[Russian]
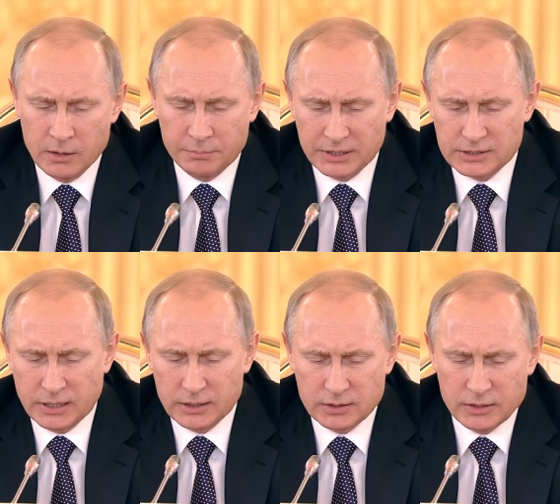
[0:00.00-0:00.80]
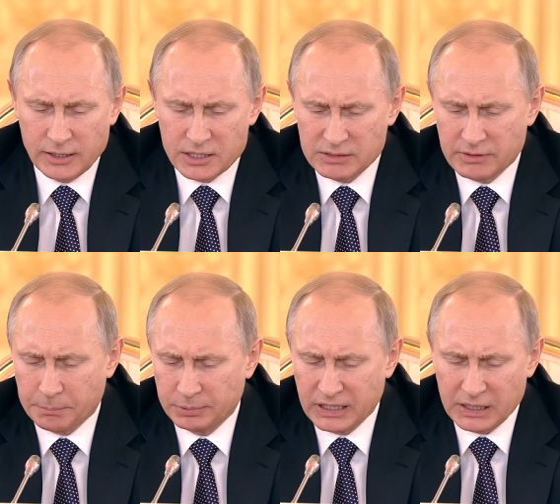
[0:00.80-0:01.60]
Предстоит
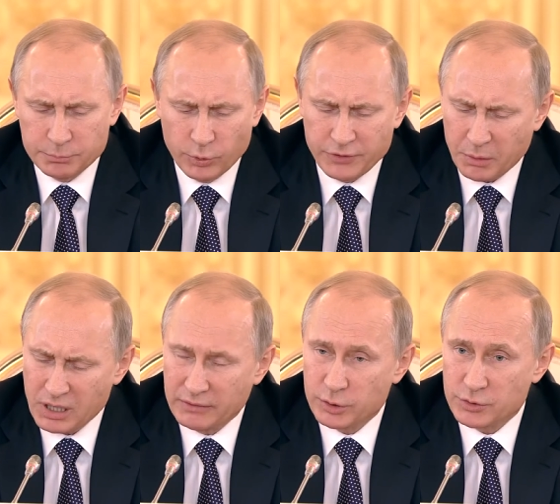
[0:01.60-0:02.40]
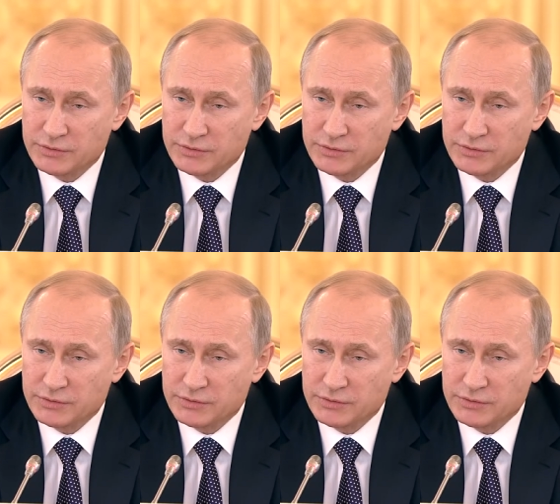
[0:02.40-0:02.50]
реализовать планы по формированию